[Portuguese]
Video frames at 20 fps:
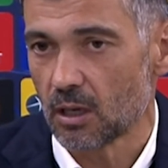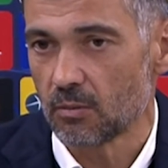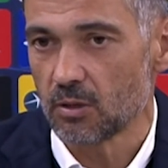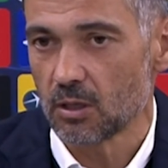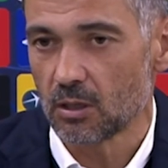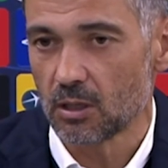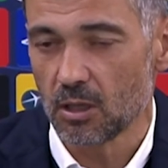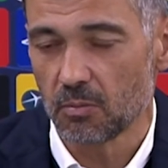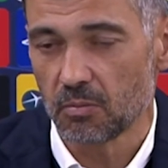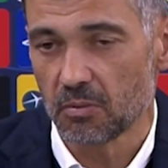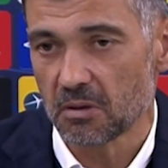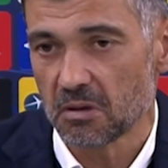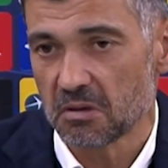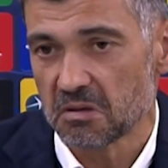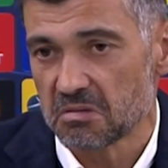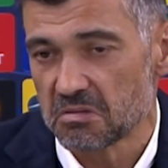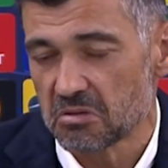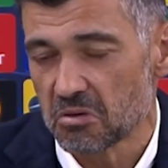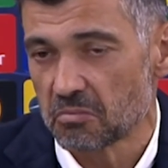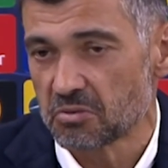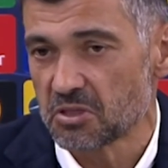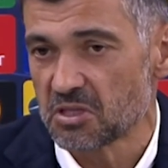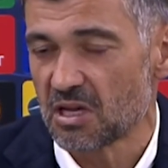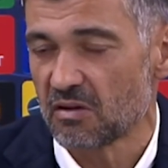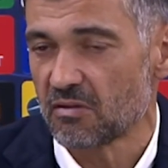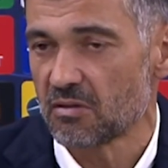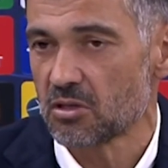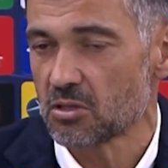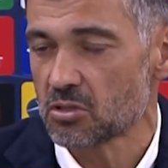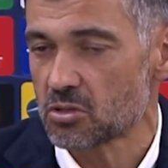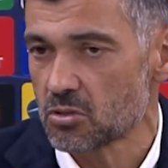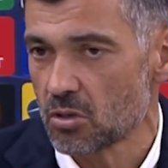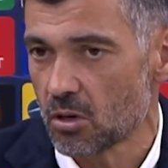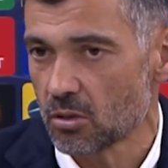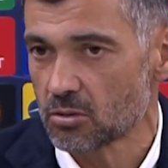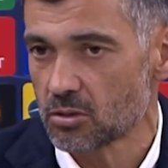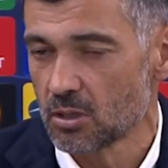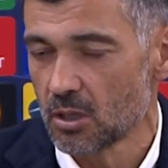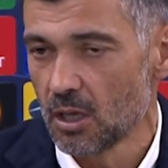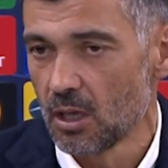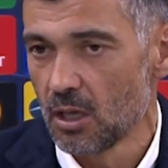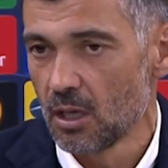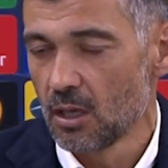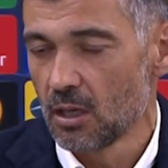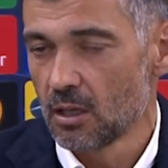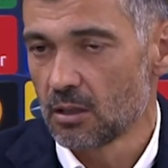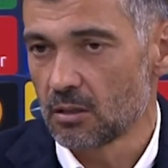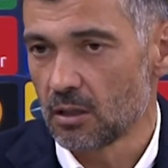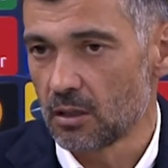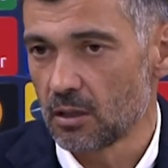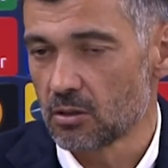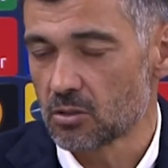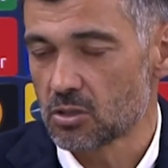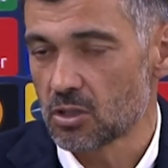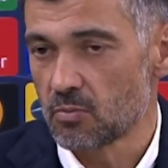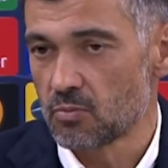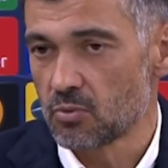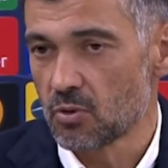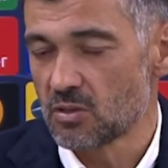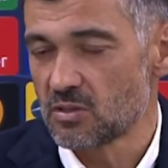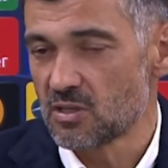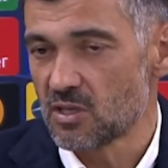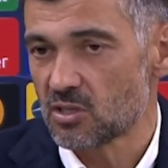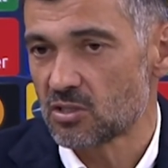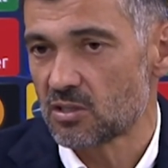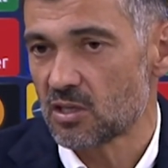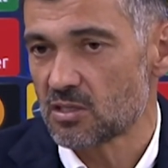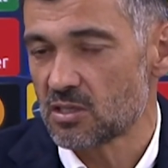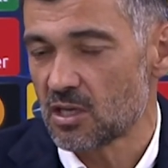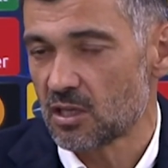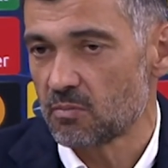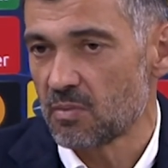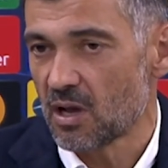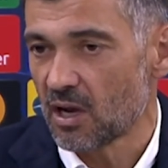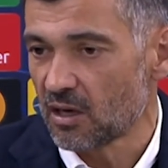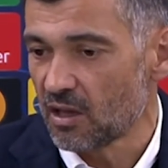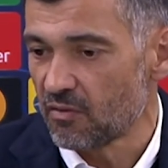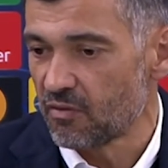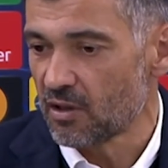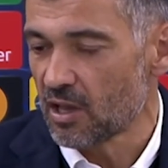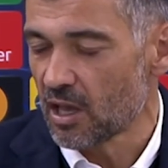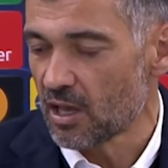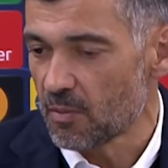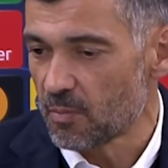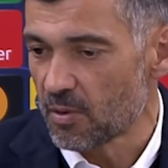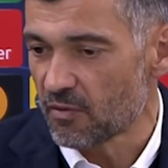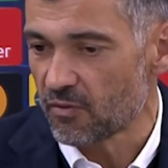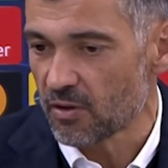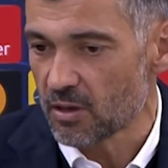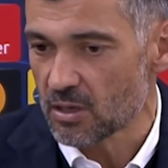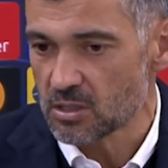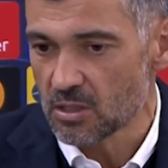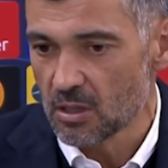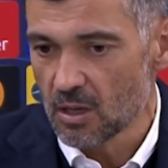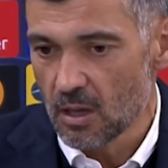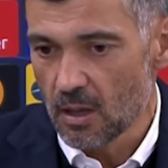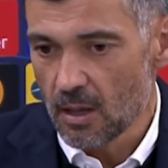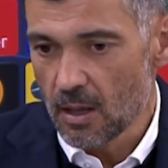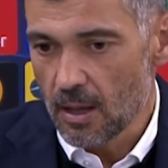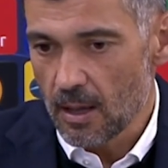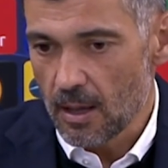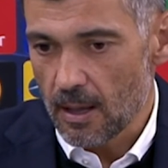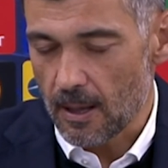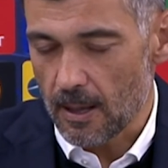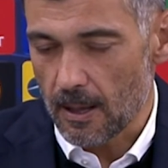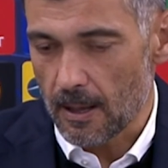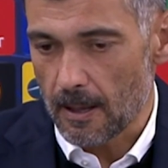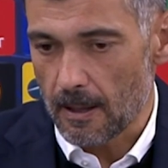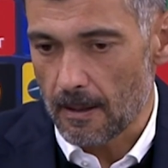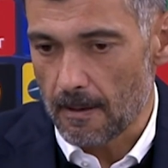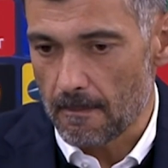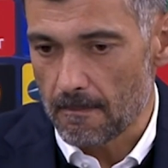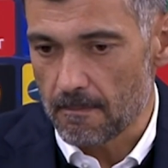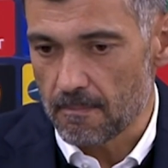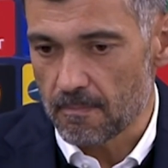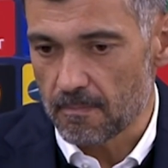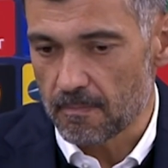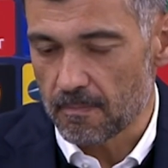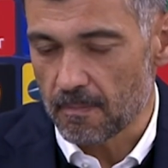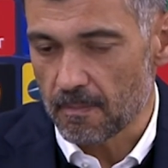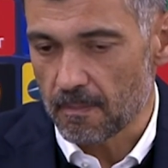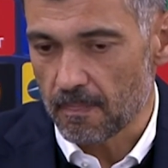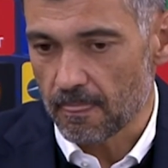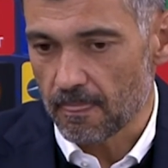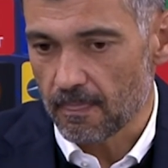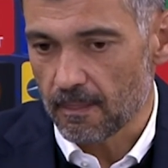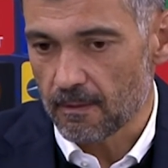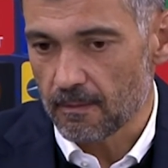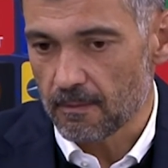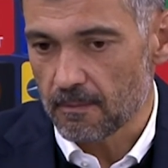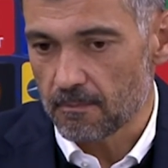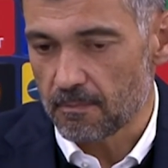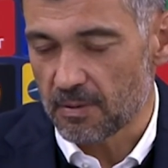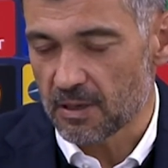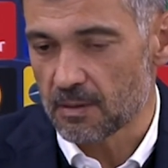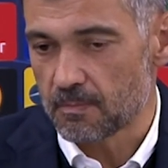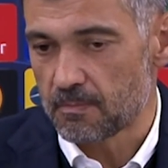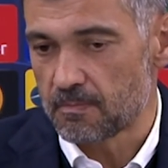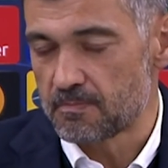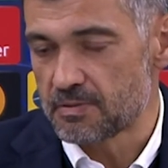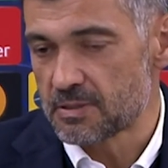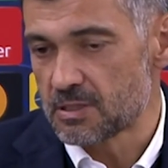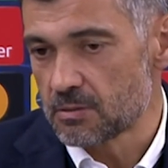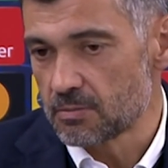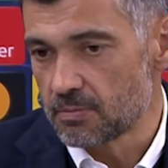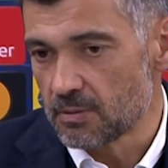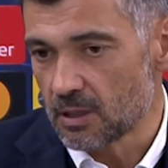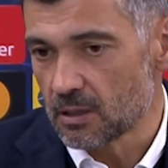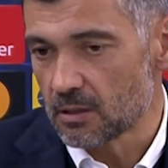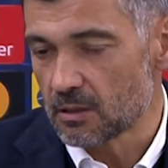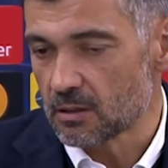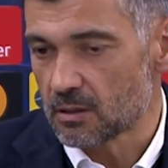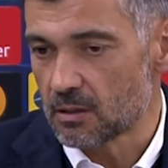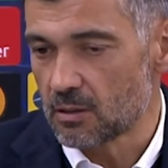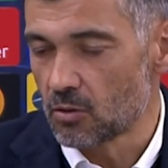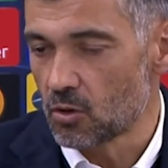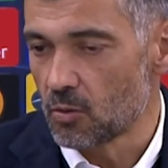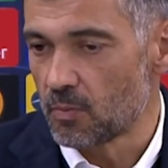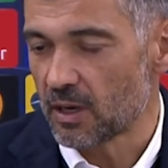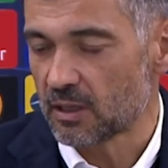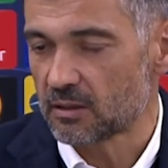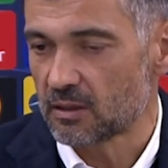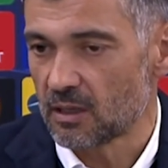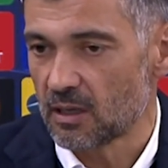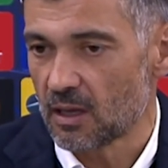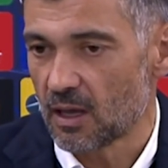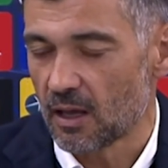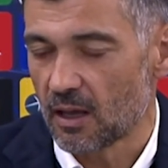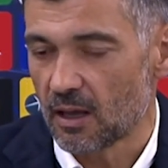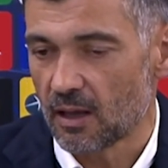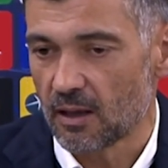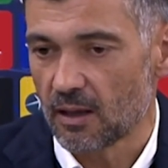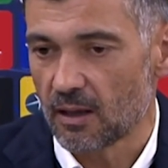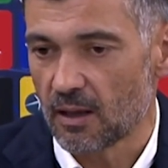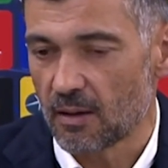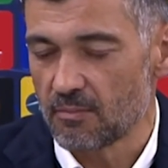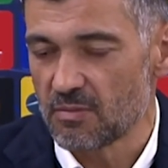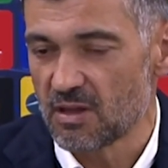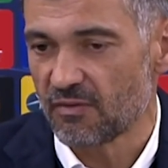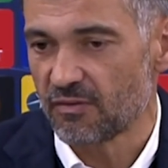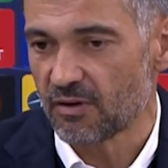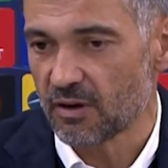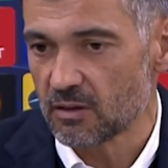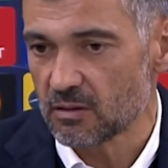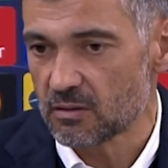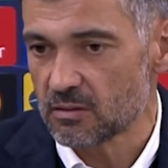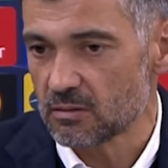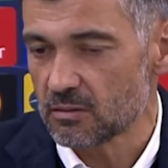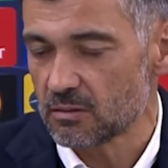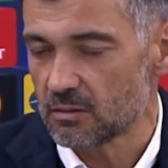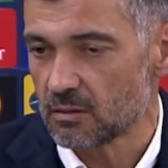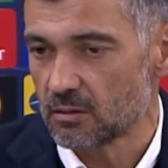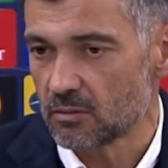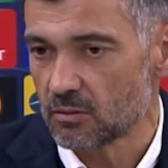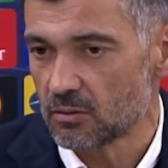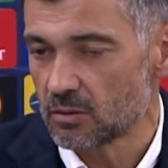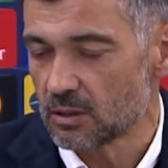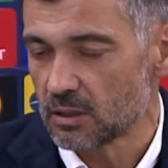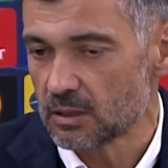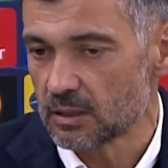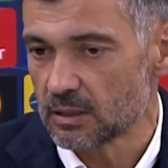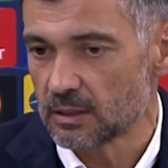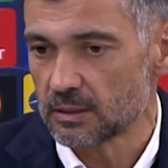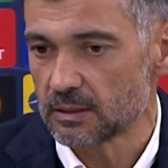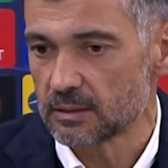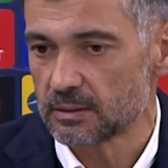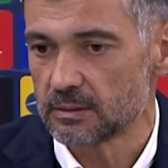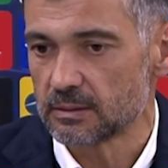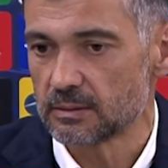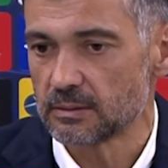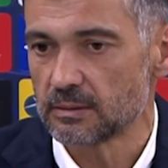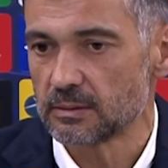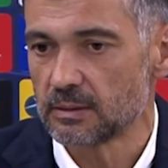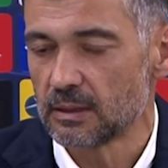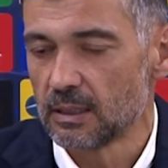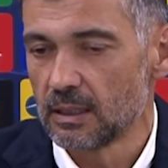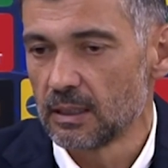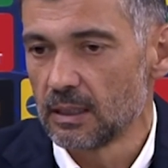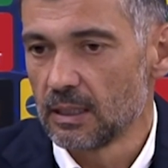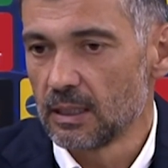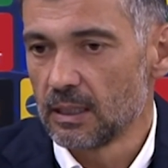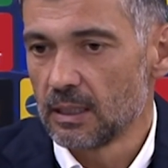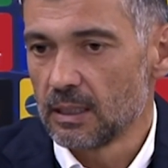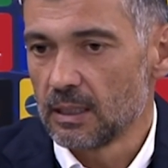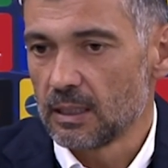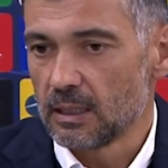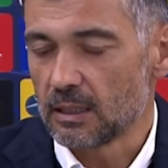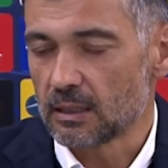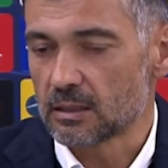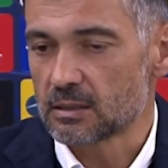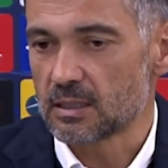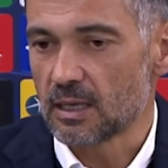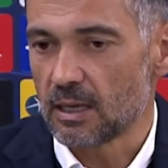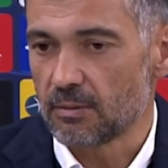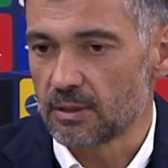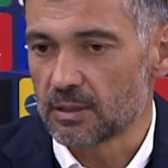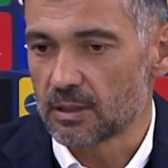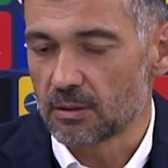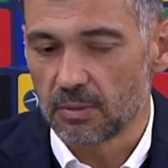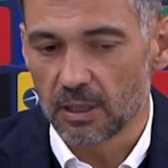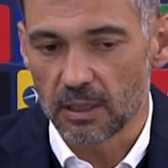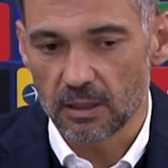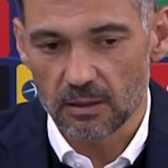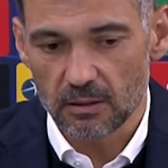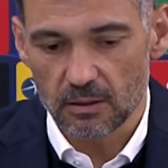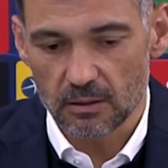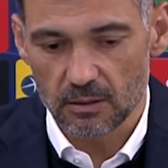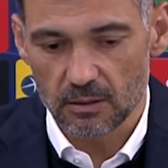a minha equipa. Não precisava destes jogos da Liga dos Campeões e deste trajeto magnífico que a equipa fez um, para perceber que grupo é que tenho à, à minha frente. Eu, uh, eles sabem também, uh,